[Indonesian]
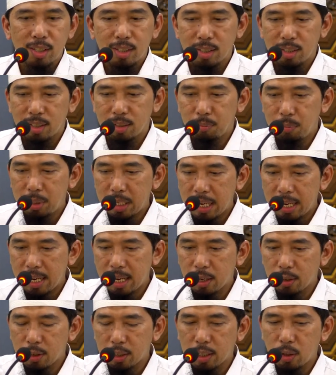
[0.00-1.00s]
biaya
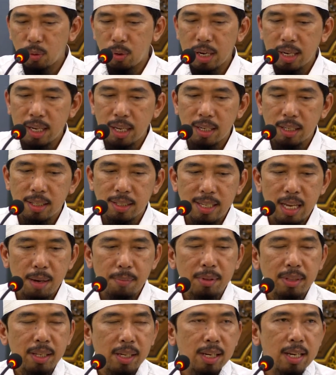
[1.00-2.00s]
yang harus dikeluarkan.
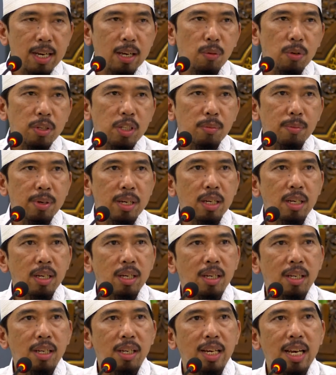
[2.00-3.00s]
Siapa yang terkena kewajiban?
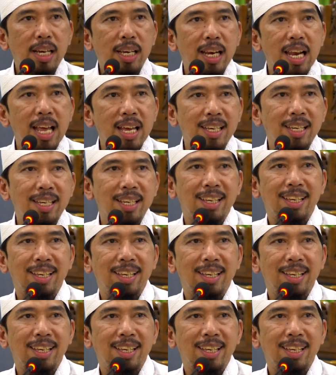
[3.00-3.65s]
Laki-laki.